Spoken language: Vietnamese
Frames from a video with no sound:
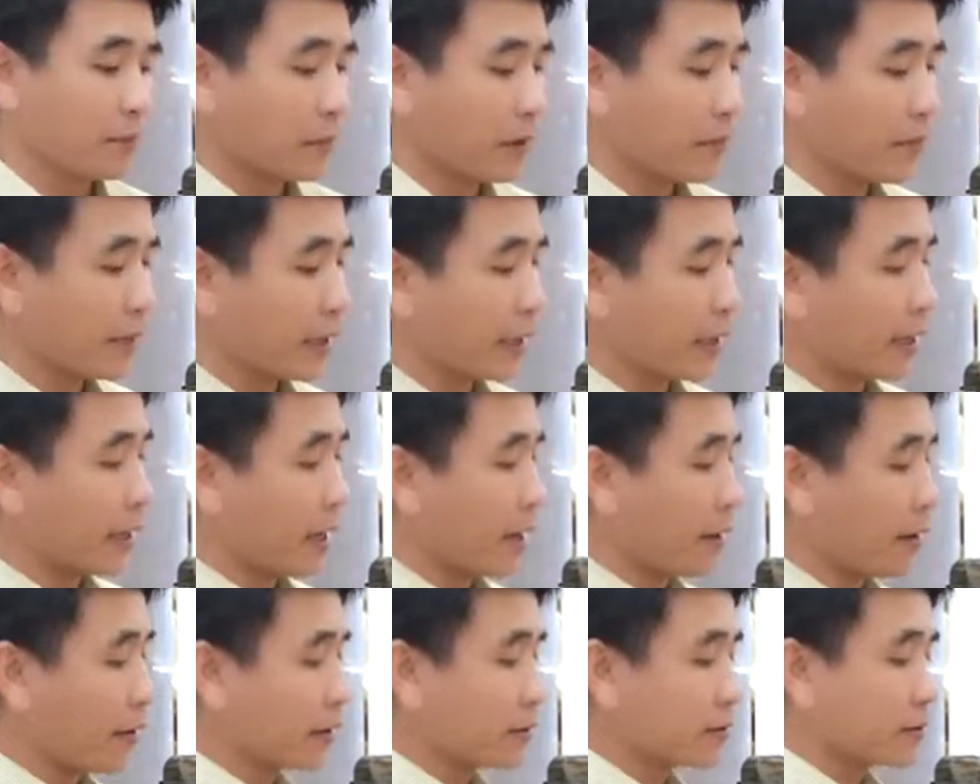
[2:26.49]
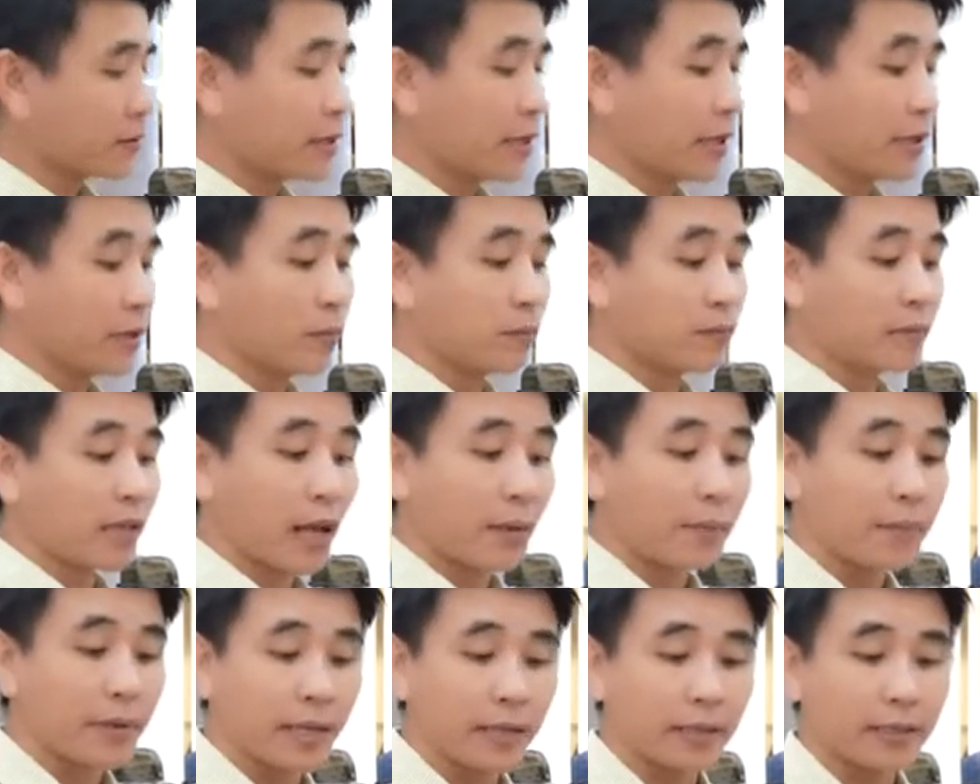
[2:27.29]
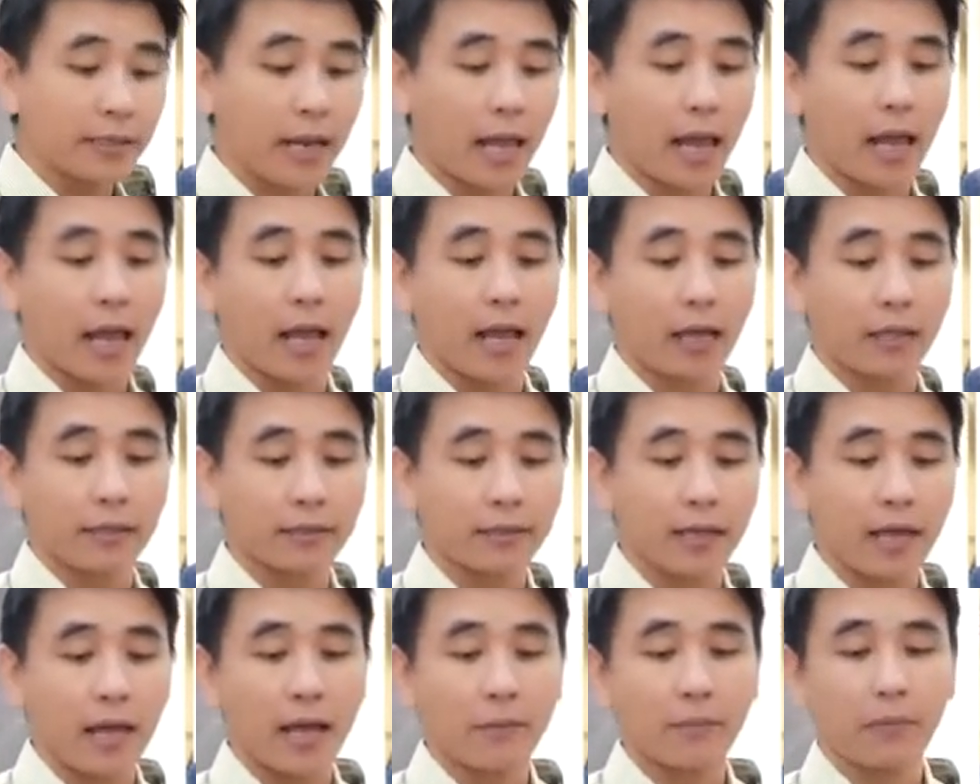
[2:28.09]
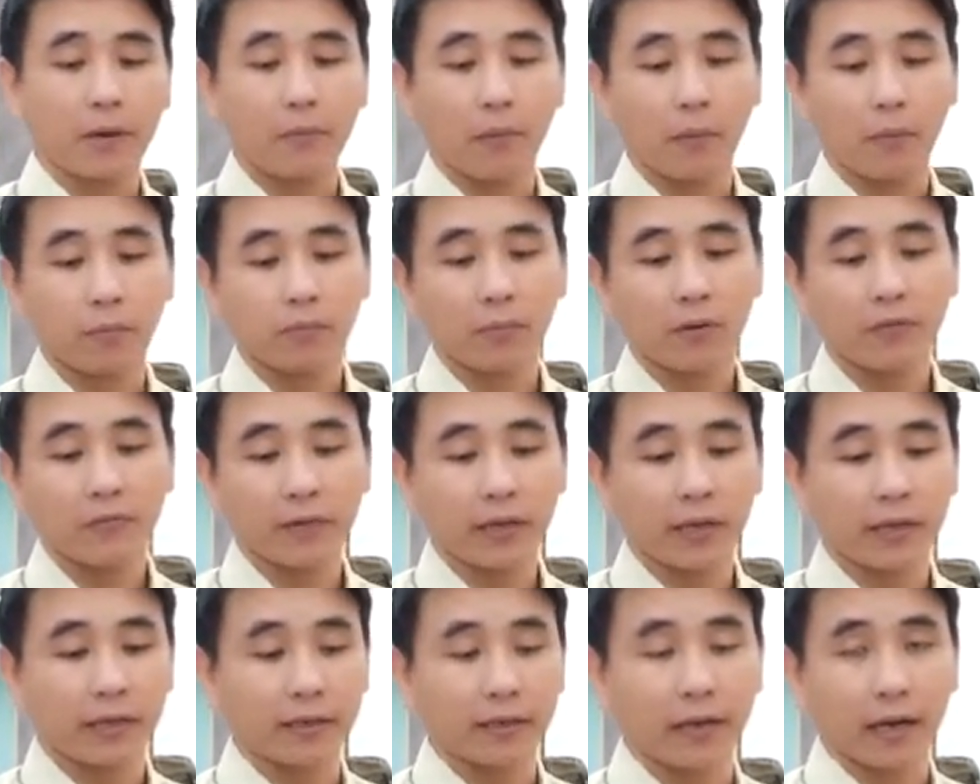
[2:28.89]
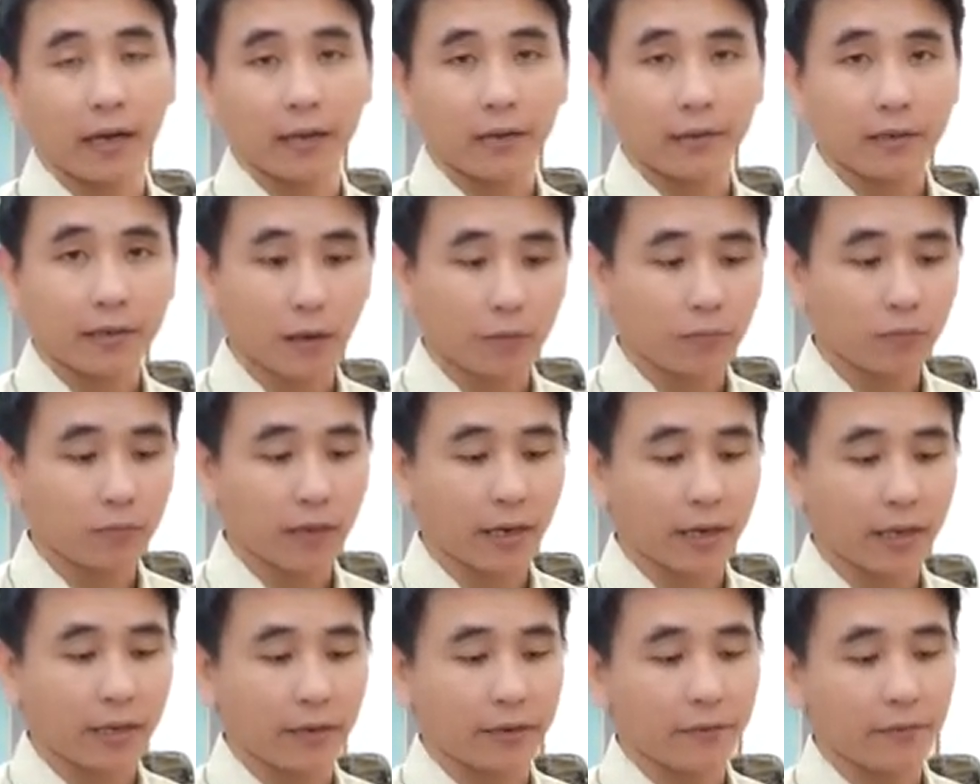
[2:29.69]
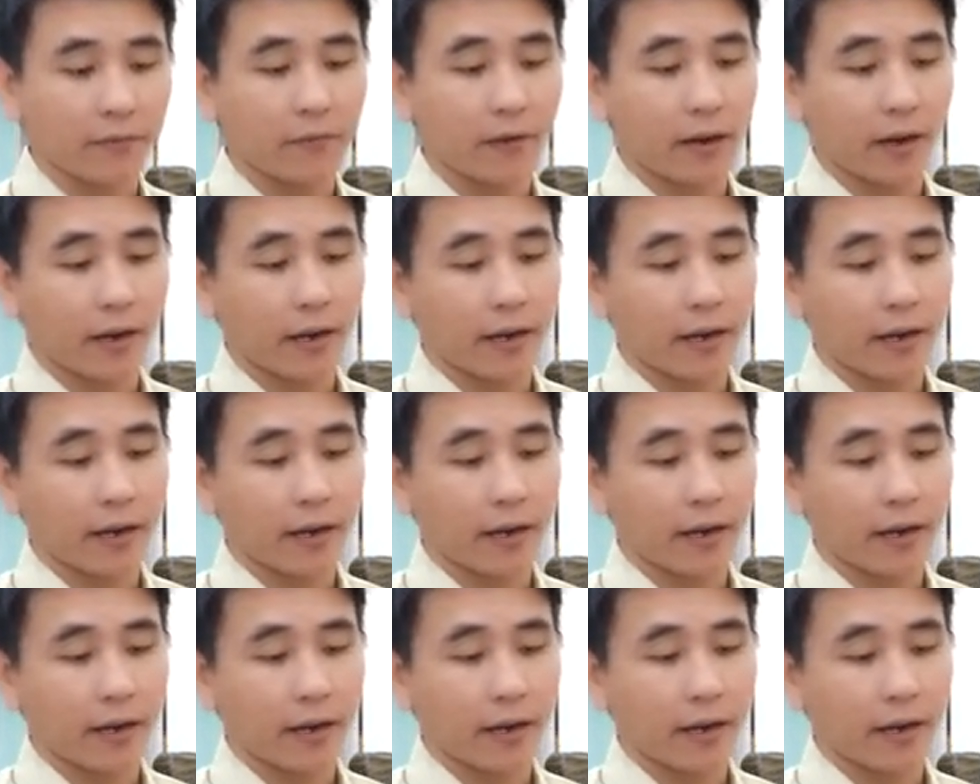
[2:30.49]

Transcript: Bởi vì khi chúng ta biết là da mà bọc cái viền cạnh cong này và